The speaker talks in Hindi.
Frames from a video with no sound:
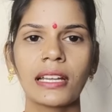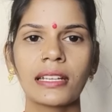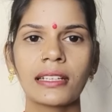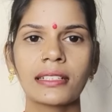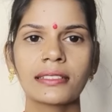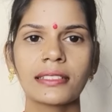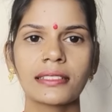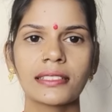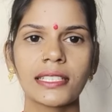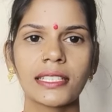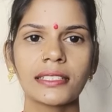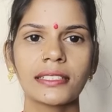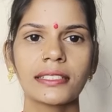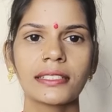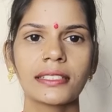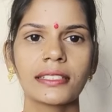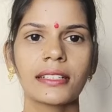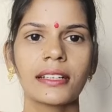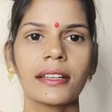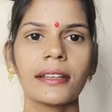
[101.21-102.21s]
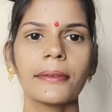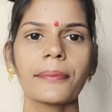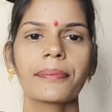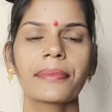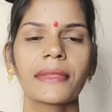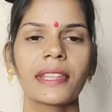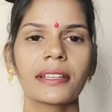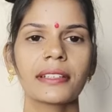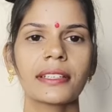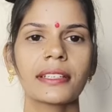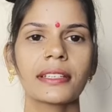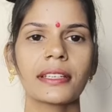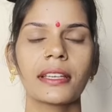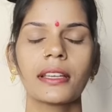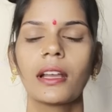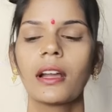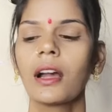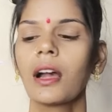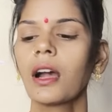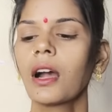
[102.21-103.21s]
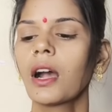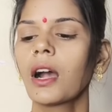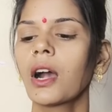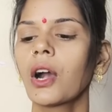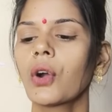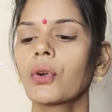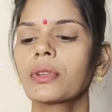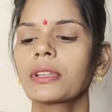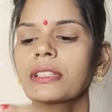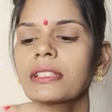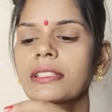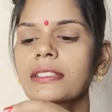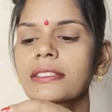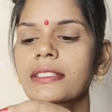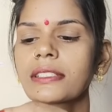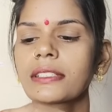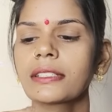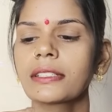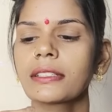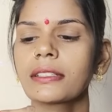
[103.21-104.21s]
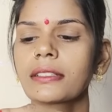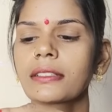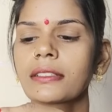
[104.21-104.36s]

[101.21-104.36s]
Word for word: दाना जैसा दिख रहा है ठीक है और इसी